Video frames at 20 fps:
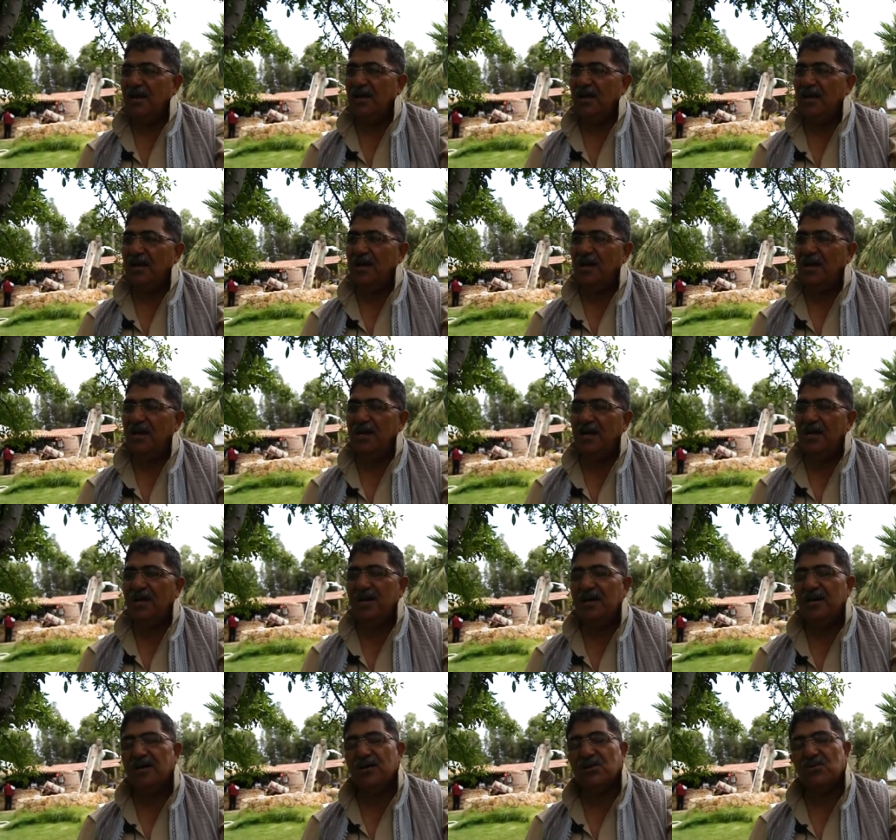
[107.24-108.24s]

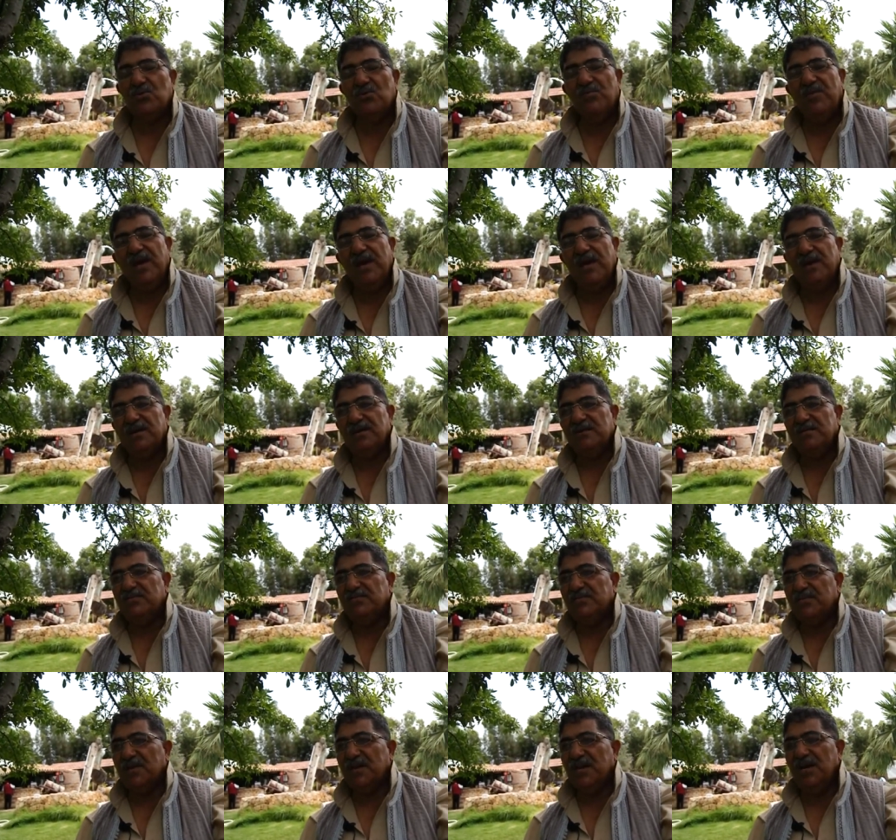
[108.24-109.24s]
الرومان
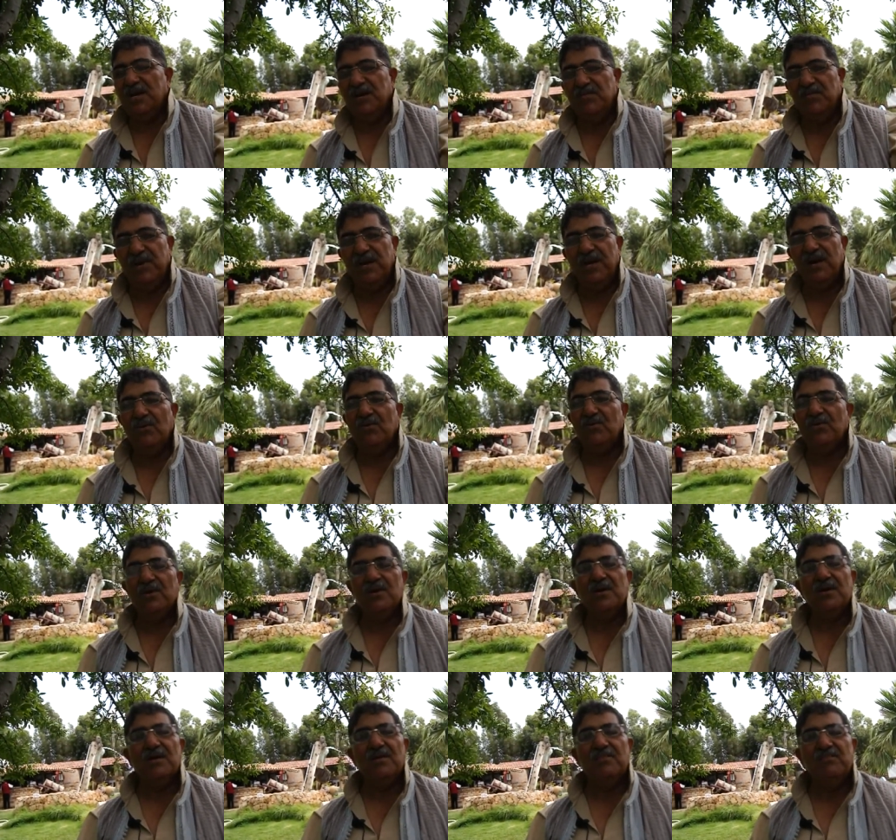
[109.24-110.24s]
اللي بناوا
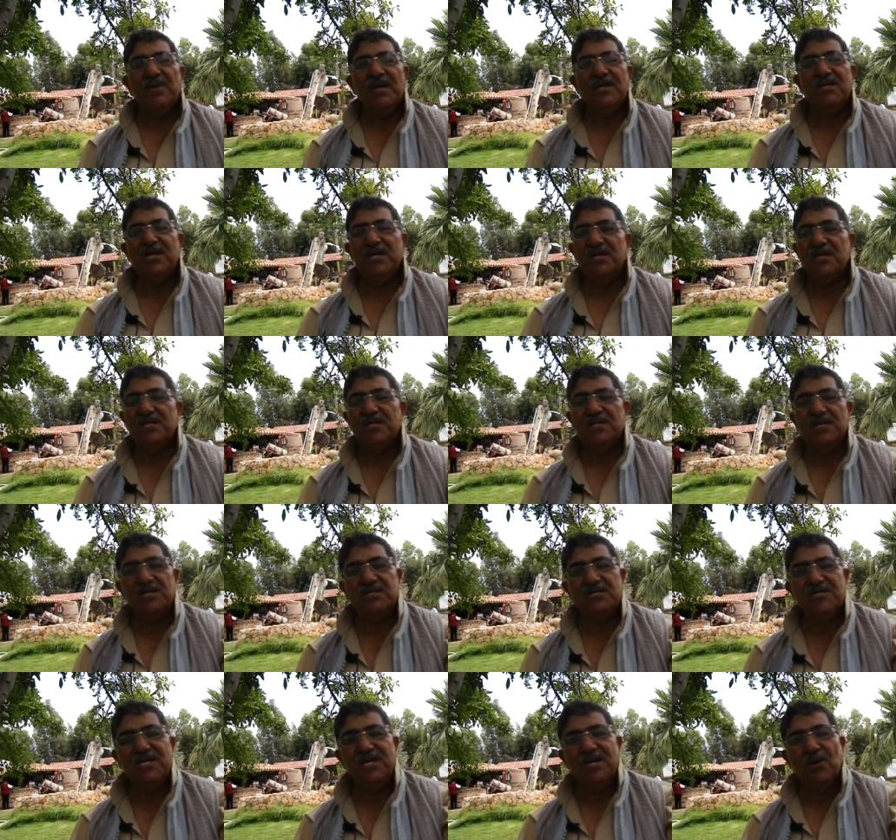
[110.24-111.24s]
مدينة
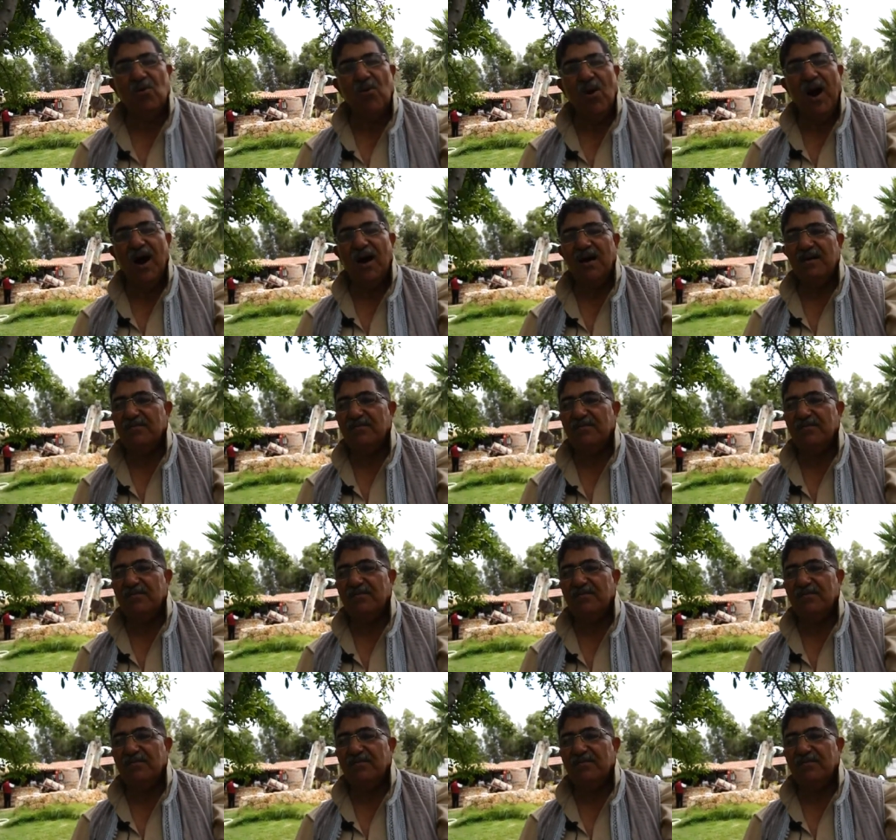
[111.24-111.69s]
زيكوا